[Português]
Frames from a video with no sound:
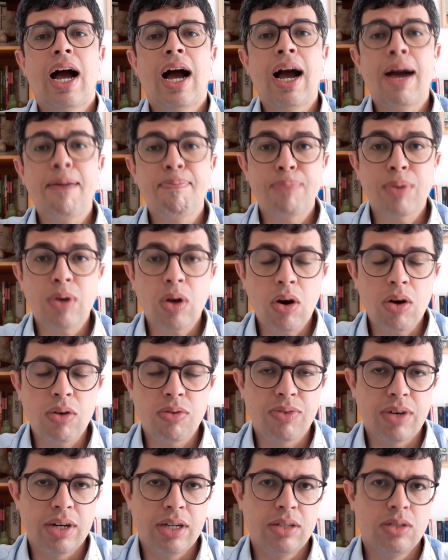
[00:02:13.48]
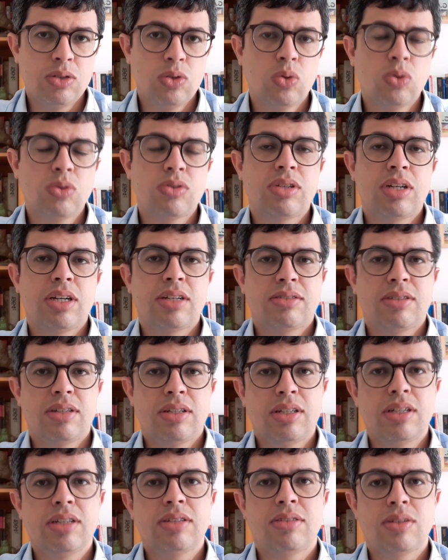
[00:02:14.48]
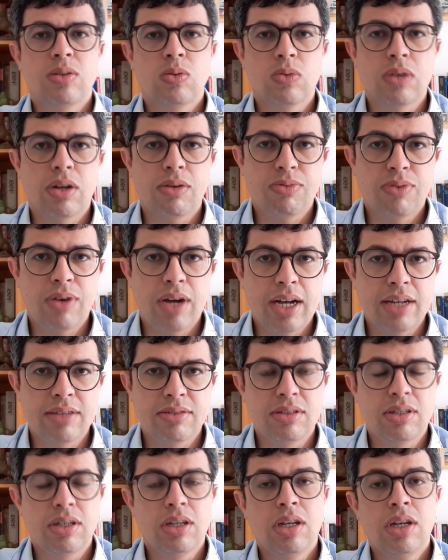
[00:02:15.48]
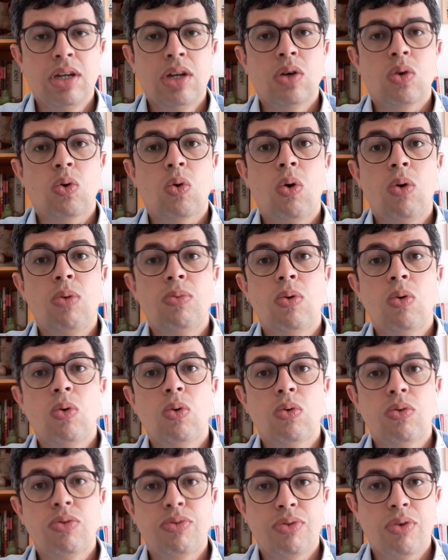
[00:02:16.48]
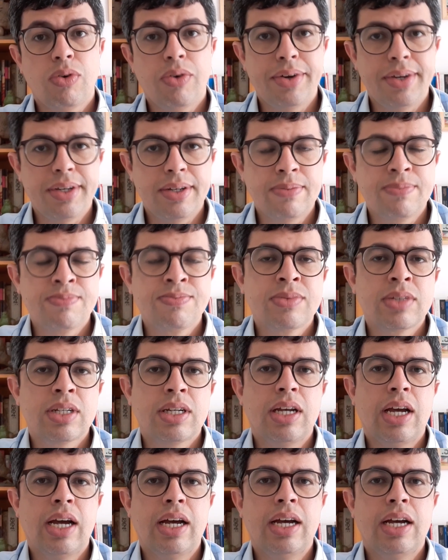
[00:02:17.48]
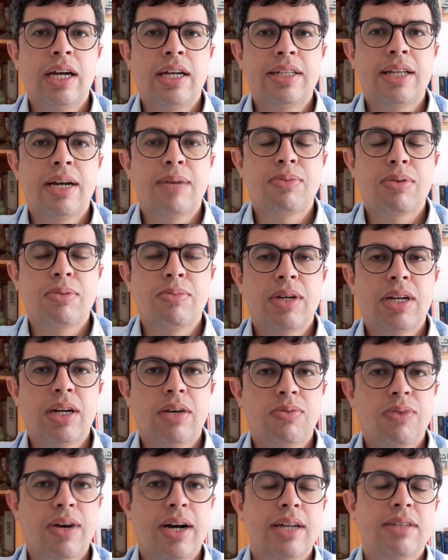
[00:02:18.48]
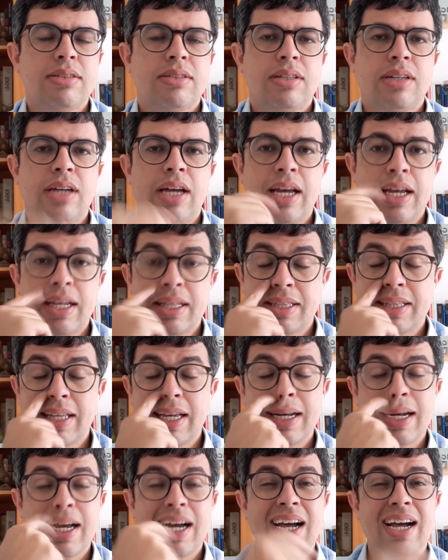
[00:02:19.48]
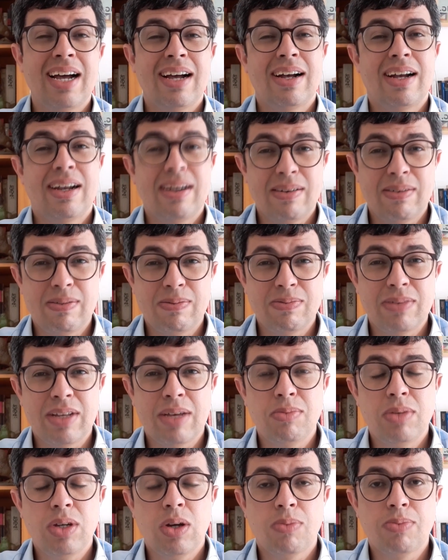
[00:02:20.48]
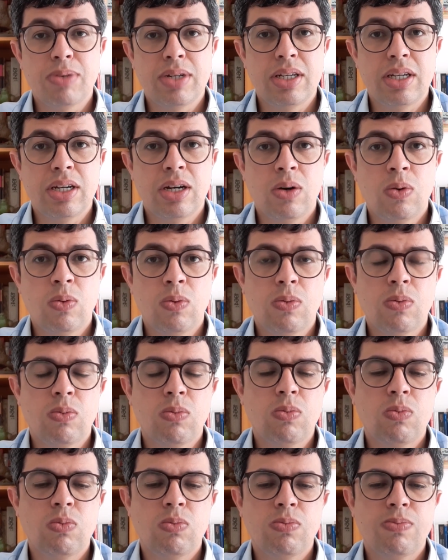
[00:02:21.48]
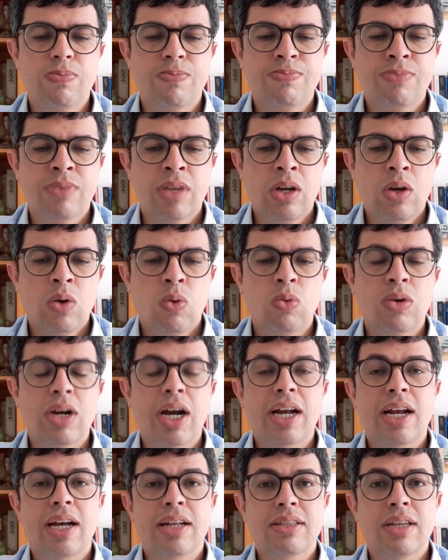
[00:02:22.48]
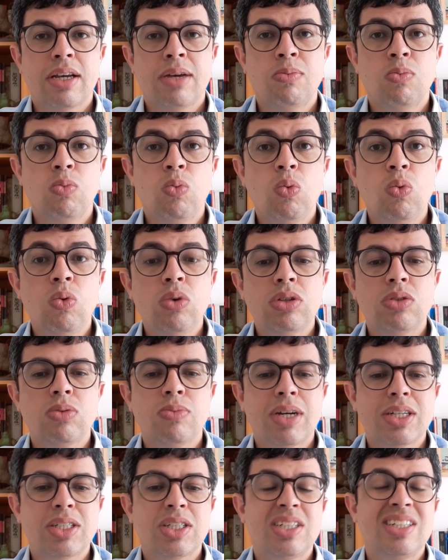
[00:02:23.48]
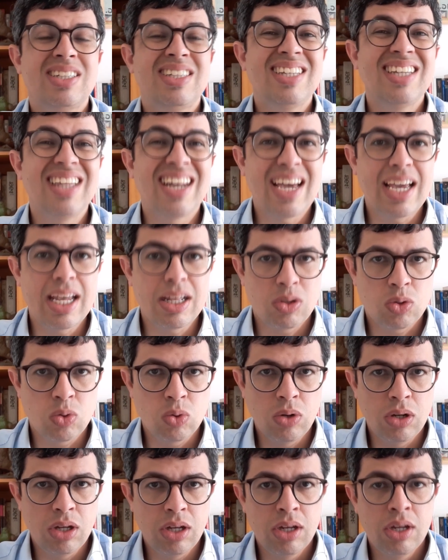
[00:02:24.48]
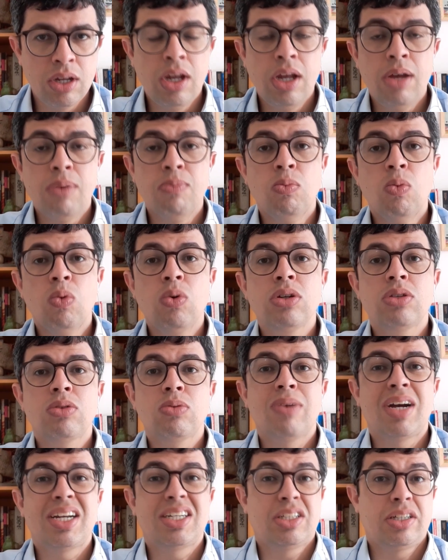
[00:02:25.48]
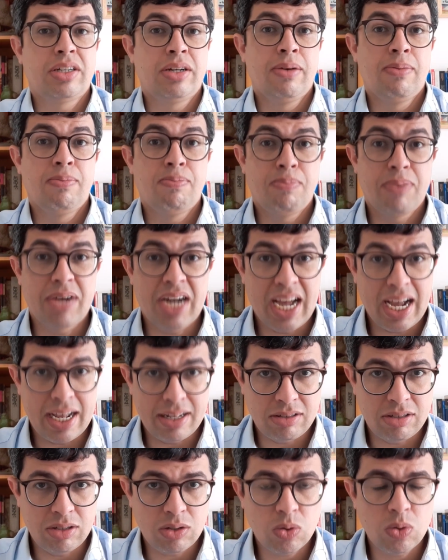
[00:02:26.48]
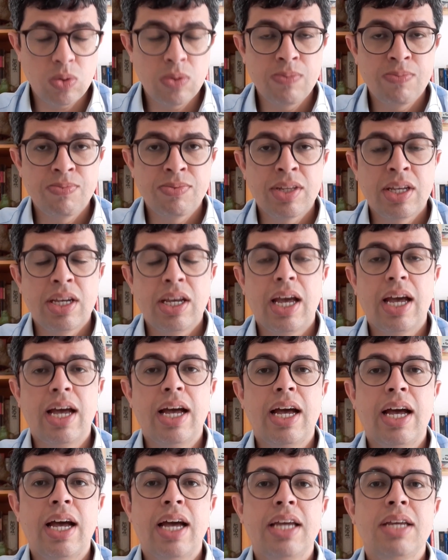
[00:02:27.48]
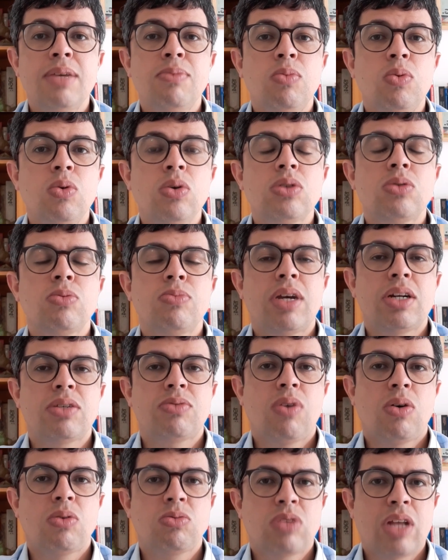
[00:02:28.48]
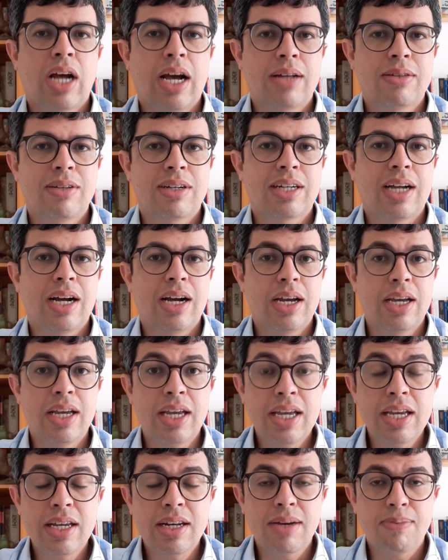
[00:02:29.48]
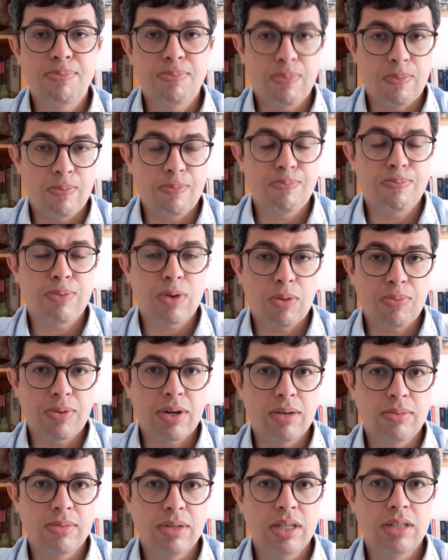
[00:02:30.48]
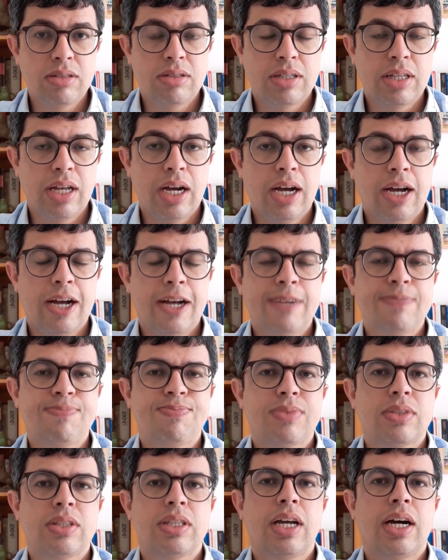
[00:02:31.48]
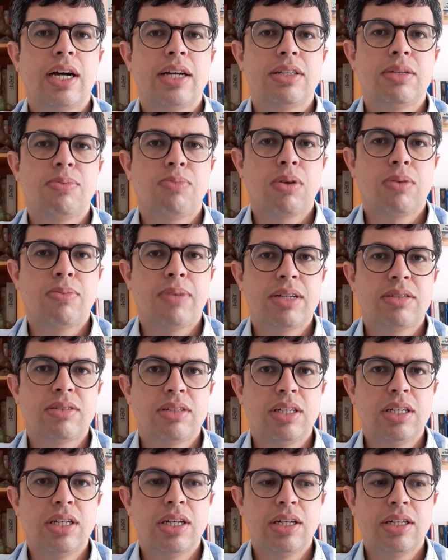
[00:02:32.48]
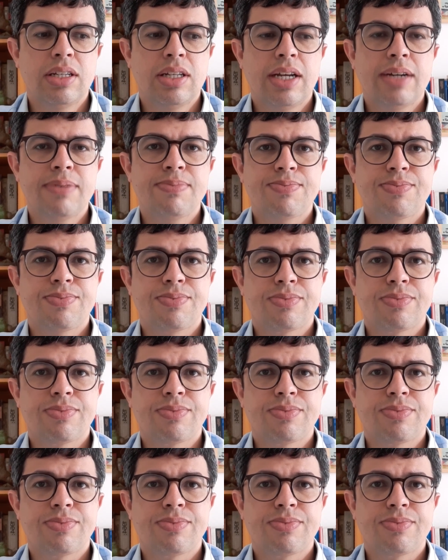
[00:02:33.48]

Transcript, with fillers: a prova do CACD segunda fase, como o foi é, da primeira fase, é, terá, na minha opinião, um, um caráter muito mais direto, muito mais prático é, e muito mais voltado à carreira propriamente da, da diplomacia. Né?